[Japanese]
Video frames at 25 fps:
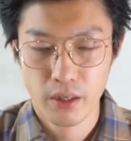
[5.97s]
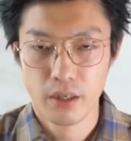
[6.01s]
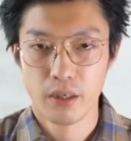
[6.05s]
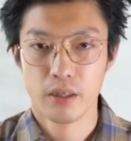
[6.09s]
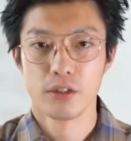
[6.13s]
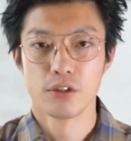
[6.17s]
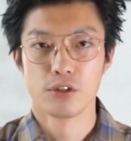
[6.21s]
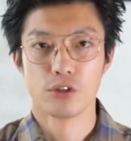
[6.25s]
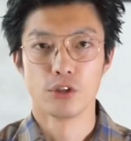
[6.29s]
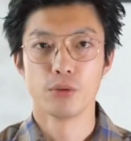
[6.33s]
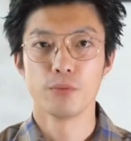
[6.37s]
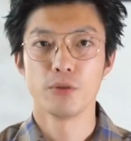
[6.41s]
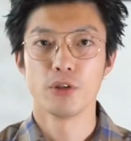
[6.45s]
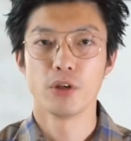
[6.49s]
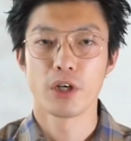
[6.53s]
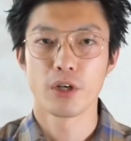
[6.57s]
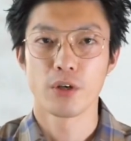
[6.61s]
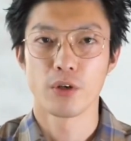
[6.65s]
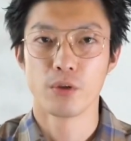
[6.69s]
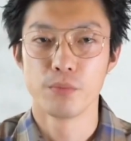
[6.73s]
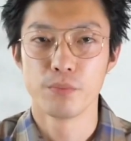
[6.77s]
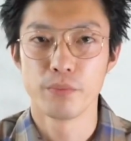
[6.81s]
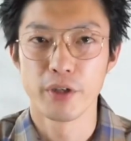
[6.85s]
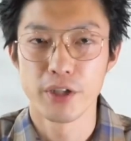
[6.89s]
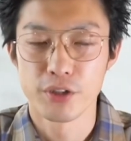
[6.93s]
どうもは
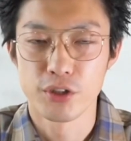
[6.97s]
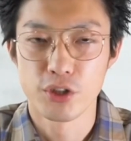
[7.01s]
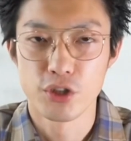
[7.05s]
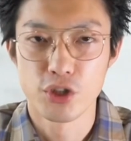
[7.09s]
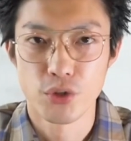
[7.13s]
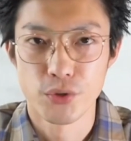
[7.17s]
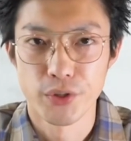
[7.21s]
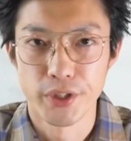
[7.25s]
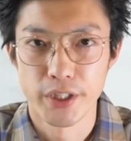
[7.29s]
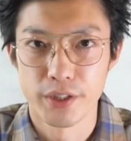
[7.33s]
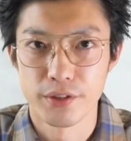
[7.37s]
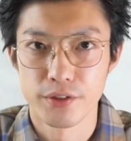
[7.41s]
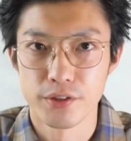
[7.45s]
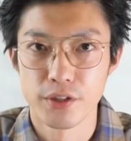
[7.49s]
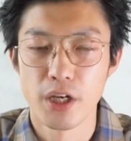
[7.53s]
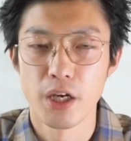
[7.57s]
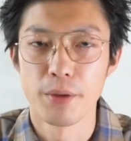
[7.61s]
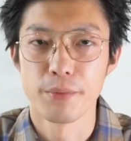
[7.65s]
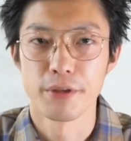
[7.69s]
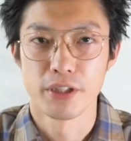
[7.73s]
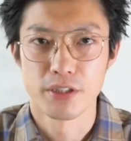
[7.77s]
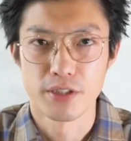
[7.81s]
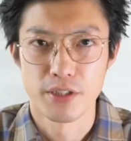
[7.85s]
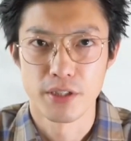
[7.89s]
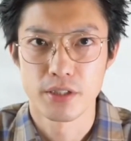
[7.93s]
こんばんにちは、
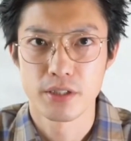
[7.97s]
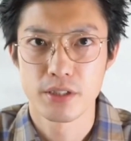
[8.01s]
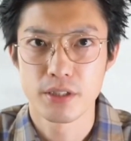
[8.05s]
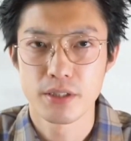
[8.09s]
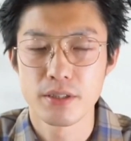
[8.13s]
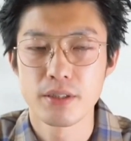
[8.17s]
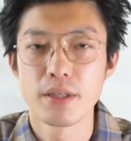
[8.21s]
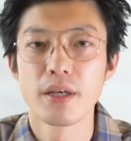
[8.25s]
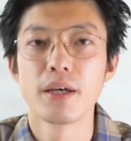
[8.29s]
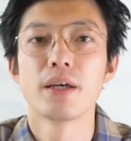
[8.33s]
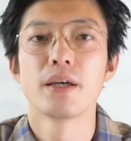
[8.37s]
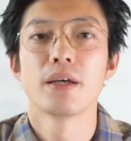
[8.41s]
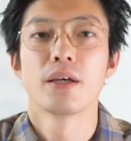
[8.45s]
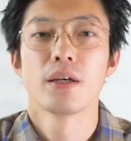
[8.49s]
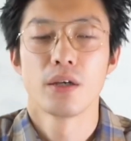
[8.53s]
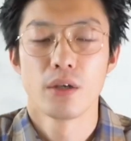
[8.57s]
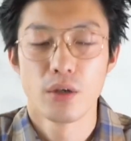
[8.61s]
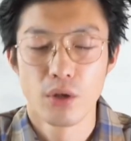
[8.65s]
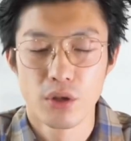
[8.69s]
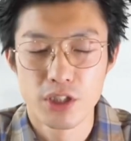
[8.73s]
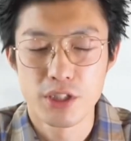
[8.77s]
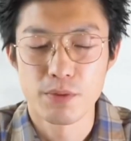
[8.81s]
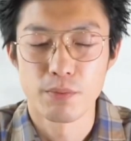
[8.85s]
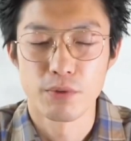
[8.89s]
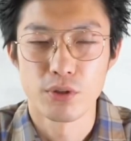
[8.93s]
ナビカです。
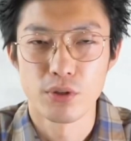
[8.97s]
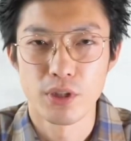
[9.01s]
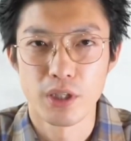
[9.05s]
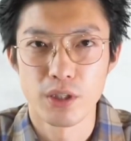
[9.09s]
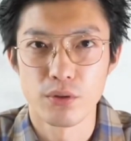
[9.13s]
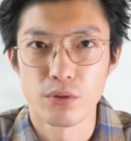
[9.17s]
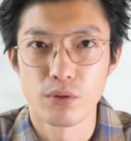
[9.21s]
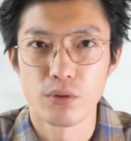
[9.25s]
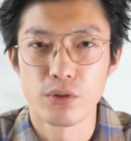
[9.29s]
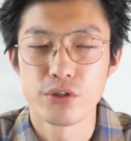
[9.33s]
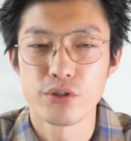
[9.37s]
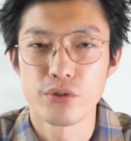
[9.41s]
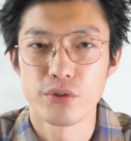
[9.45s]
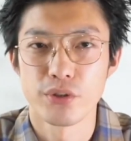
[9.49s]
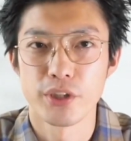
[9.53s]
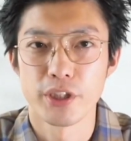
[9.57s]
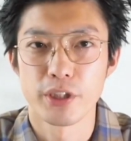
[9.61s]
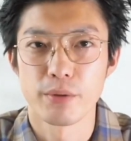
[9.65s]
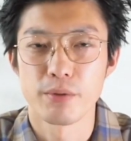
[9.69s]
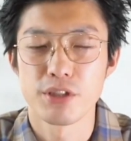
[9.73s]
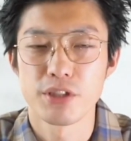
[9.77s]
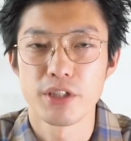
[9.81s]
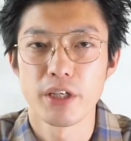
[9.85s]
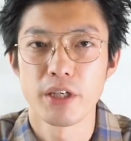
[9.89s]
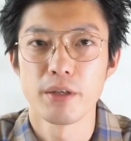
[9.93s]
本日も動画のご視聴いただき
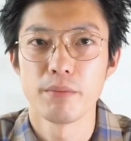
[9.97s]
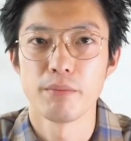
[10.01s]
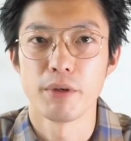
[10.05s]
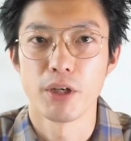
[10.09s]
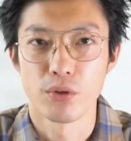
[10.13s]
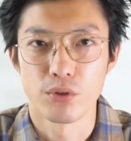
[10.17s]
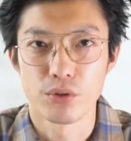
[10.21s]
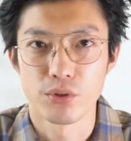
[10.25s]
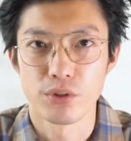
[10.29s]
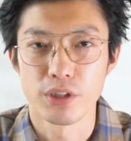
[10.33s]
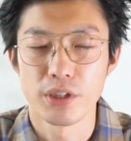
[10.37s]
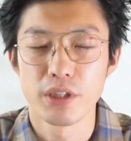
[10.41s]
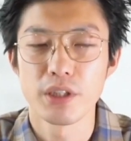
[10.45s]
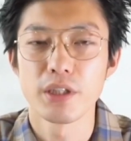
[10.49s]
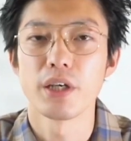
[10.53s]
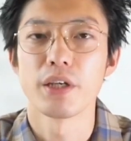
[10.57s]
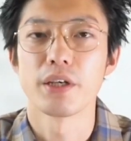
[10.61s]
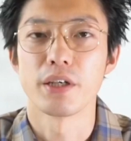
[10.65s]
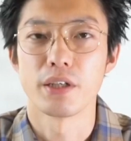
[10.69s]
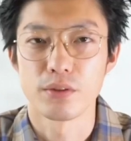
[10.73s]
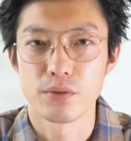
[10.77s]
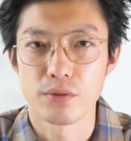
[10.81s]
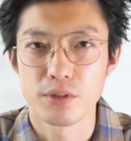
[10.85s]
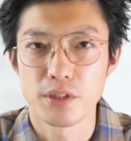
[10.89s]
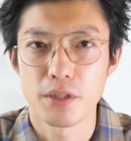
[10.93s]
まして誠にあり
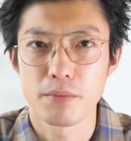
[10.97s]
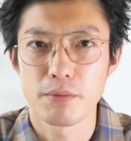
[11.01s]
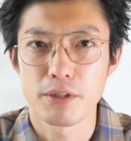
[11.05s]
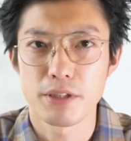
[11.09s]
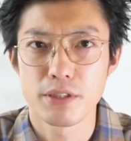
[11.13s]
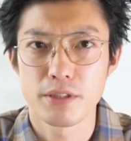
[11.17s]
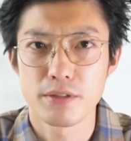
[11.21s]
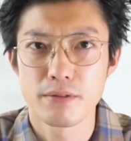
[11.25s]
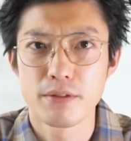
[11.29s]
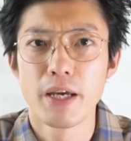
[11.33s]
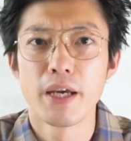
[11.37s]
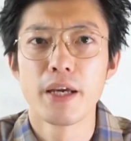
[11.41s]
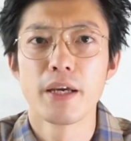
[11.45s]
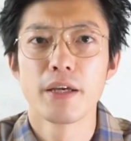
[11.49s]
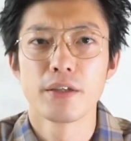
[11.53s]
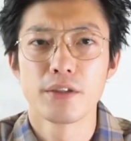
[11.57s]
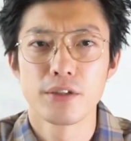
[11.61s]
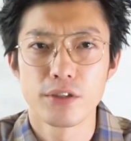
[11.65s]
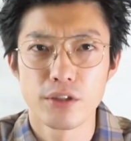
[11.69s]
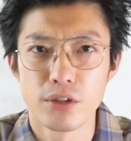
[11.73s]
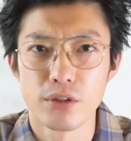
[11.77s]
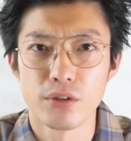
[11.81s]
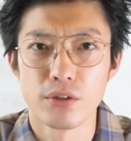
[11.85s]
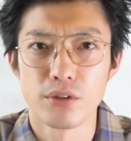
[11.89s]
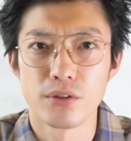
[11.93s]
がとうございます。
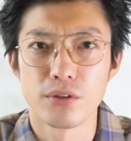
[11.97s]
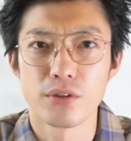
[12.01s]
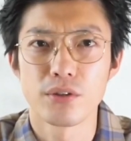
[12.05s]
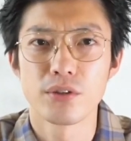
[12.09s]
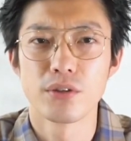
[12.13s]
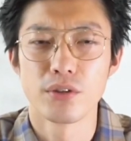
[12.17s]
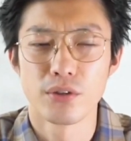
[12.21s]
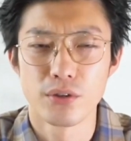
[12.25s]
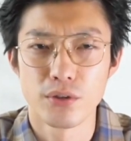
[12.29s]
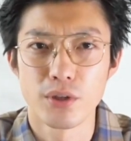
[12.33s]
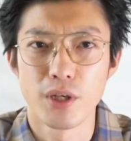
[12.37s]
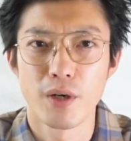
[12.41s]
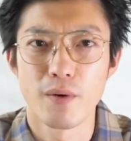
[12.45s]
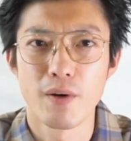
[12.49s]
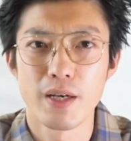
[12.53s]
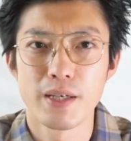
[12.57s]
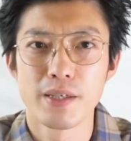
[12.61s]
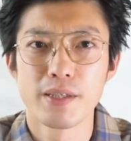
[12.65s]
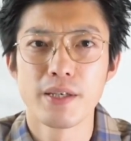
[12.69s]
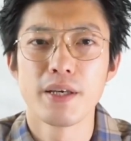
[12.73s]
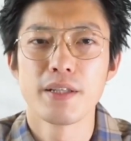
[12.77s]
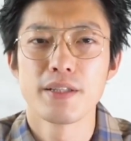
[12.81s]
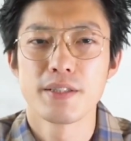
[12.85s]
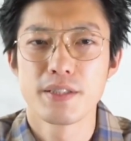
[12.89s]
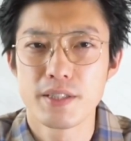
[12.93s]
今日のこの動画は
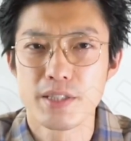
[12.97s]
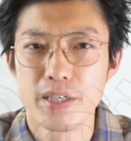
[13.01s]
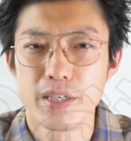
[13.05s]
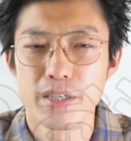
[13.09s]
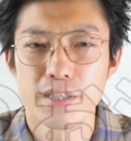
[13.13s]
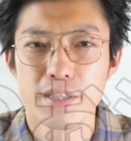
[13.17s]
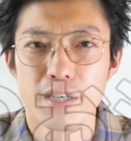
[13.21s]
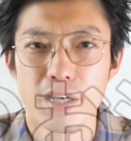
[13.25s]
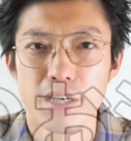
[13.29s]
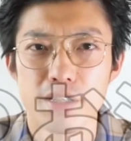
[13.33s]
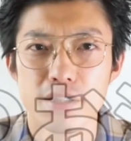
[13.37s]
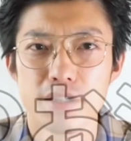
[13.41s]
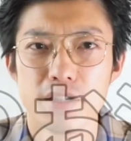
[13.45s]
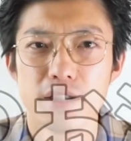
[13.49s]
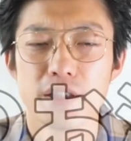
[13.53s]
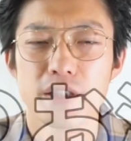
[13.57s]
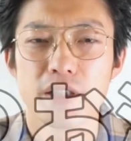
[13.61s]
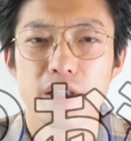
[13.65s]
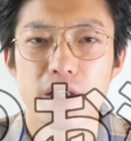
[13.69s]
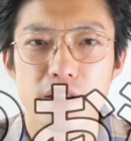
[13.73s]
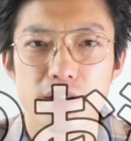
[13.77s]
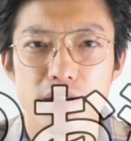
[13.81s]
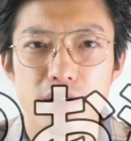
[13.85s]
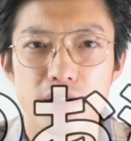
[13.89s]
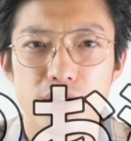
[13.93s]
前回に引
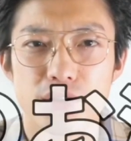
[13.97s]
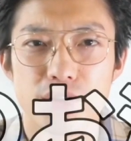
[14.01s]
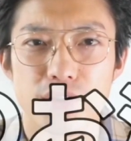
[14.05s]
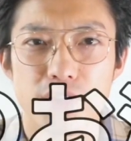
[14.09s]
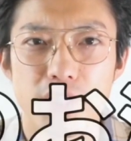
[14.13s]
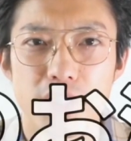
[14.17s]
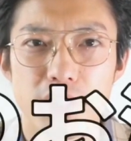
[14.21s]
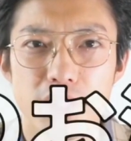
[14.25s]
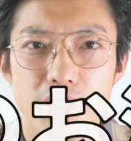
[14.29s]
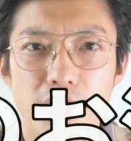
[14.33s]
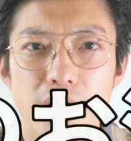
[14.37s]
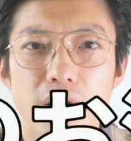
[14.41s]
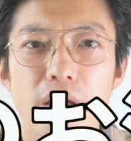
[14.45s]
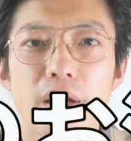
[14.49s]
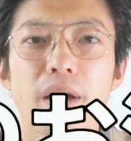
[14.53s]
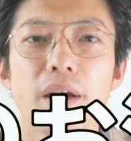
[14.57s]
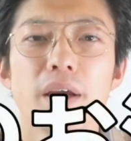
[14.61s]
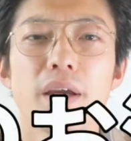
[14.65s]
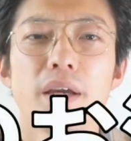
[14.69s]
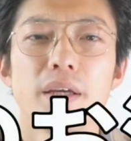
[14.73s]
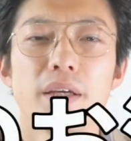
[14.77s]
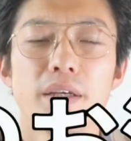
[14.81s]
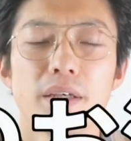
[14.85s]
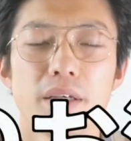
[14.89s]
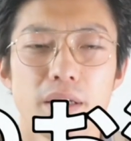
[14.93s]
き続き
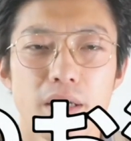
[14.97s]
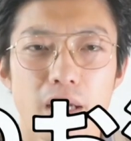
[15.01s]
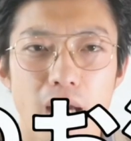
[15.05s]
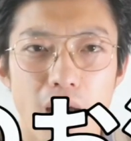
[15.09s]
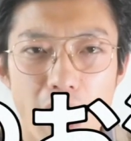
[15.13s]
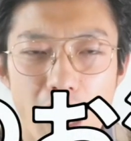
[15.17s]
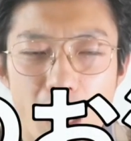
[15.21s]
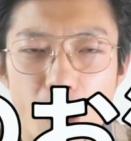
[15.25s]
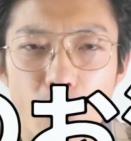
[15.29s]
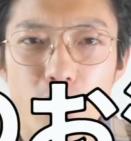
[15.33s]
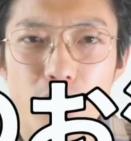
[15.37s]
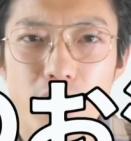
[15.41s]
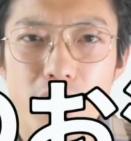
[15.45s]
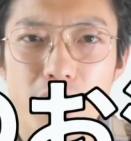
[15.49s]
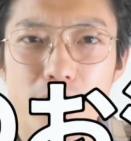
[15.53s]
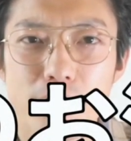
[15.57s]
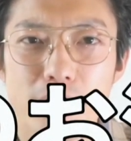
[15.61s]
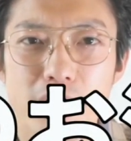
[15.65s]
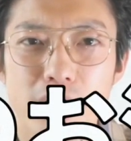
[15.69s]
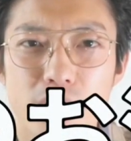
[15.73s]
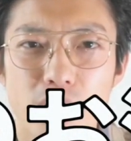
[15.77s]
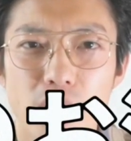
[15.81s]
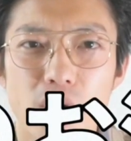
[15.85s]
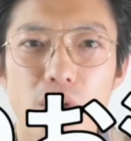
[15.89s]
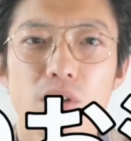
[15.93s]
青
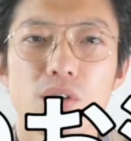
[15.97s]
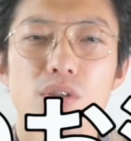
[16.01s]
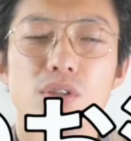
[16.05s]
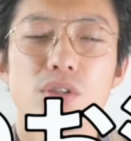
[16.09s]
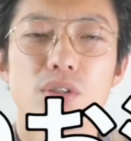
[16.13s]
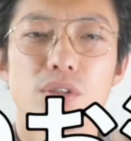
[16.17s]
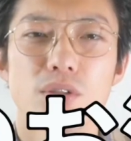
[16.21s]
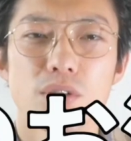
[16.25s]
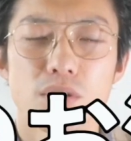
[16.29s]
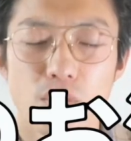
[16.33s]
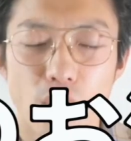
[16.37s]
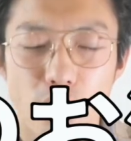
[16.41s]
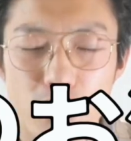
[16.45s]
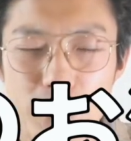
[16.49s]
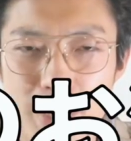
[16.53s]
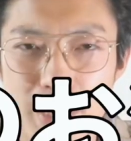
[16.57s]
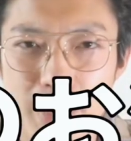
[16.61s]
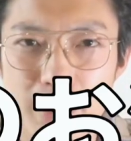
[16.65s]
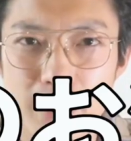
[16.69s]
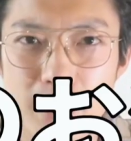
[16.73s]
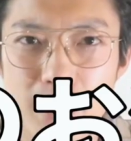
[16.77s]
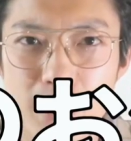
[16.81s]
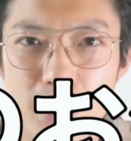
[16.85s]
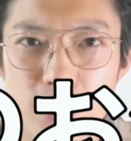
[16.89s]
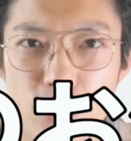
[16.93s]
山のおしゃ
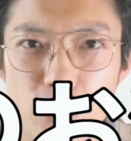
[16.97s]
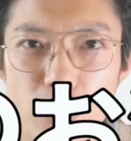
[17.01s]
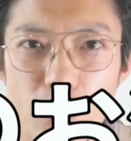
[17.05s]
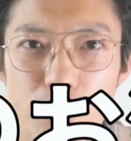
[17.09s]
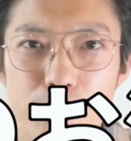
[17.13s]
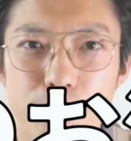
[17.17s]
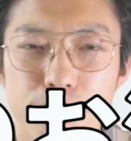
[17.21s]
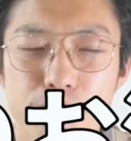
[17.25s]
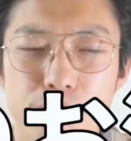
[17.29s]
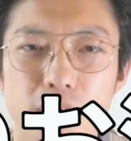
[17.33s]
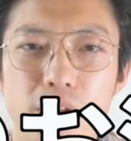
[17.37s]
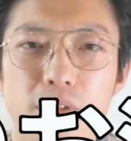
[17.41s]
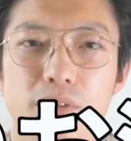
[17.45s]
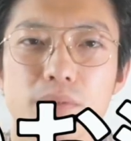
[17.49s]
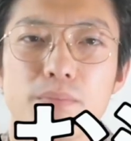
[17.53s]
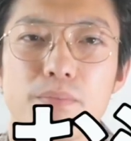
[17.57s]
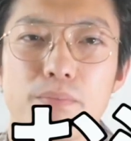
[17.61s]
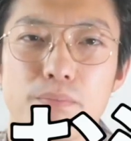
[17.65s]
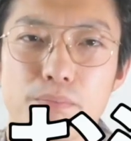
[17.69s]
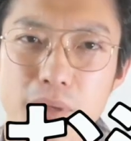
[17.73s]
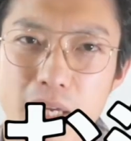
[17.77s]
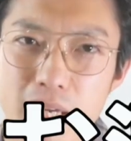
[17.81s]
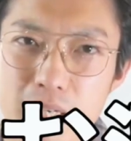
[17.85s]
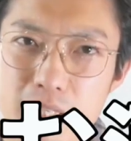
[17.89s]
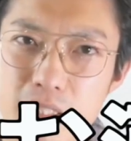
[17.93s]
れなショップ
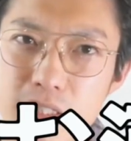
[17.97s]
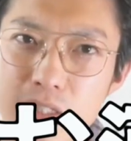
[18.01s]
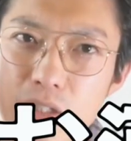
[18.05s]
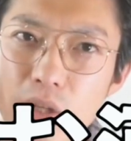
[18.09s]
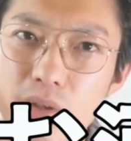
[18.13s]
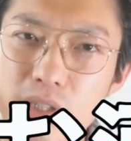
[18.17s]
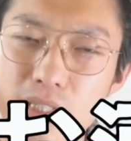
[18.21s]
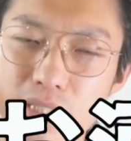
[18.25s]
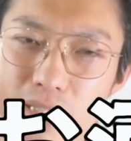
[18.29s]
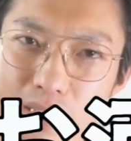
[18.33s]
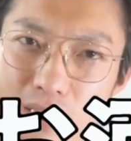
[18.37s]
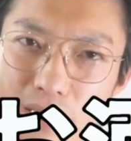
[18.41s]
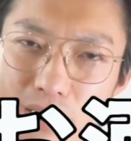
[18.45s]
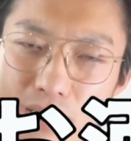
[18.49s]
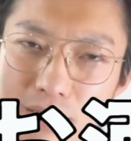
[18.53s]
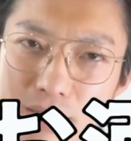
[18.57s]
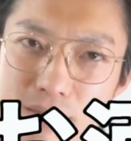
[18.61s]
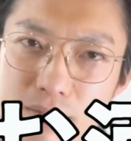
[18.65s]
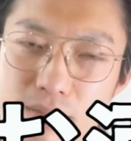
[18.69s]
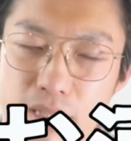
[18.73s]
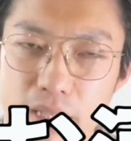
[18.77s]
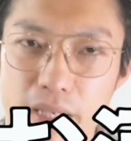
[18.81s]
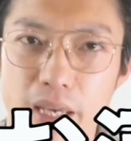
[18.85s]
ベストはち